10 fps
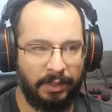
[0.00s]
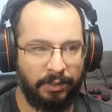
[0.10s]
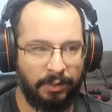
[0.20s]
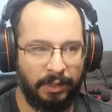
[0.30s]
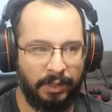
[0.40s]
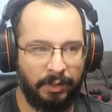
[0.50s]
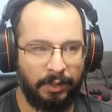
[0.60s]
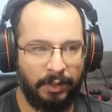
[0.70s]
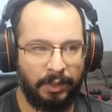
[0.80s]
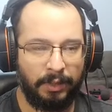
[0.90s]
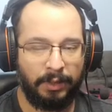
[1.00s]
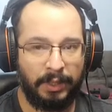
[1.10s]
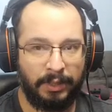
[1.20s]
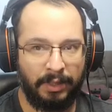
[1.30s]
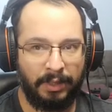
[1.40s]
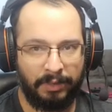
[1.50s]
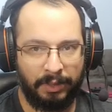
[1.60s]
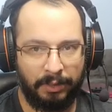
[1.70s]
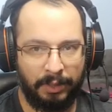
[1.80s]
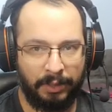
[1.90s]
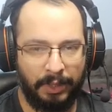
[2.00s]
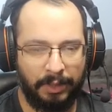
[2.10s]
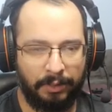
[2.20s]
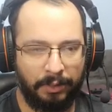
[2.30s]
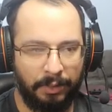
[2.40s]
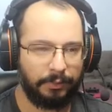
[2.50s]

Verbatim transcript: adicional nesse cavalo central.